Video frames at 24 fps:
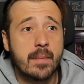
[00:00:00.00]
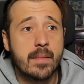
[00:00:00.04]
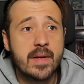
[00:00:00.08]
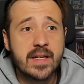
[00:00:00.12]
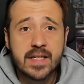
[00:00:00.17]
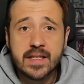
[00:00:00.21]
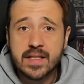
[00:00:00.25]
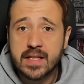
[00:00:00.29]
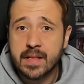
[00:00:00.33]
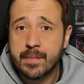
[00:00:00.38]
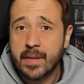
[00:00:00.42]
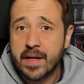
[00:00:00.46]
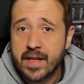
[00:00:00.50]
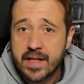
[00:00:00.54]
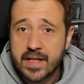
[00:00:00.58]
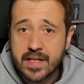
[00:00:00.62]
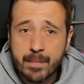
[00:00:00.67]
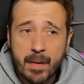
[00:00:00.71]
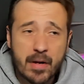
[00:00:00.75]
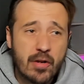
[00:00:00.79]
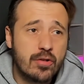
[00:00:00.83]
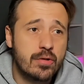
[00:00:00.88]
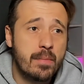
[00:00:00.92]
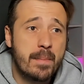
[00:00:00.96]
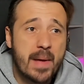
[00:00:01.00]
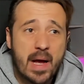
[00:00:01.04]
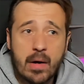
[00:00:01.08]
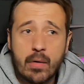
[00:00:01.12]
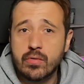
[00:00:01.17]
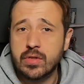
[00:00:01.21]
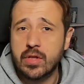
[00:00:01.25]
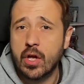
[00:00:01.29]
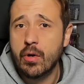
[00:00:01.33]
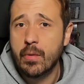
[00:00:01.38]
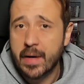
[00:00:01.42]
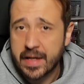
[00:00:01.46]
a mí el sistema de disparos me ha
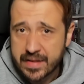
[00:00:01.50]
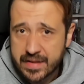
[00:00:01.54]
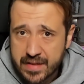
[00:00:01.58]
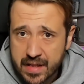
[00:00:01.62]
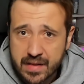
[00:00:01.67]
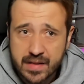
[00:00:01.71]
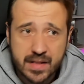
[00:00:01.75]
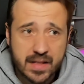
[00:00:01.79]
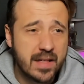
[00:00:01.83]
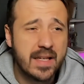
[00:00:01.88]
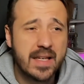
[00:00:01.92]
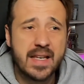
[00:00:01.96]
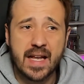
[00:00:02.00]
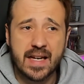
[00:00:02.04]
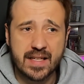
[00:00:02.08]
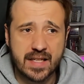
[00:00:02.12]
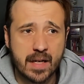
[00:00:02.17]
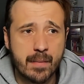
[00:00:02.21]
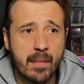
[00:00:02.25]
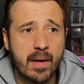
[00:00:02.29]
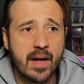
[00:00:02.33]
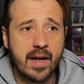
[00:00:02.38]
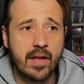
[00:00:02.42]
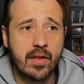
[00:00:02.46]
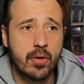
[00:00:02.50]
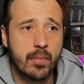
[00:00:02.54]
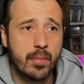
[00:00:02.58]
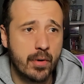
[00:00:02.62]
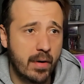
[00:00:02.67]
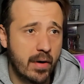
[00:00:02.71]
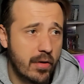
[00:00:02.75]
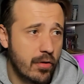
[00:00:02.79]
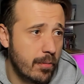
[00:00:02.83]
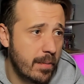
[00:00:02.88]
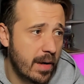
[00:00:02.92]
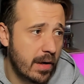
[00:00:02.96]
gustado bastante. Las armas que he ido
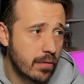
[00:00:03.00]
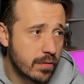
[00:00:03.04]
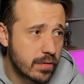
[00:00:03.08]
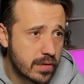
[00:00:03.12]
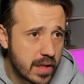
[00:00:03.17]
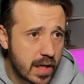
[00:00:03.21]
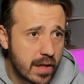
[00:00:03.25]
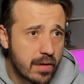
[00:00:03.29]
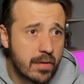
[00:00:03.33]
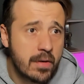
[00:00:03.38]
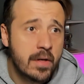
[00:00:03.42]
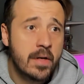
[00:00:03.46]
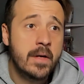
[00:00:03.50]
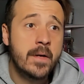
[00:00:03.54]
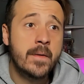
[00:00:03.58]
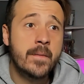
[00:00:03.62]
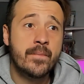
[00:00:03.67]
probando me han gustado.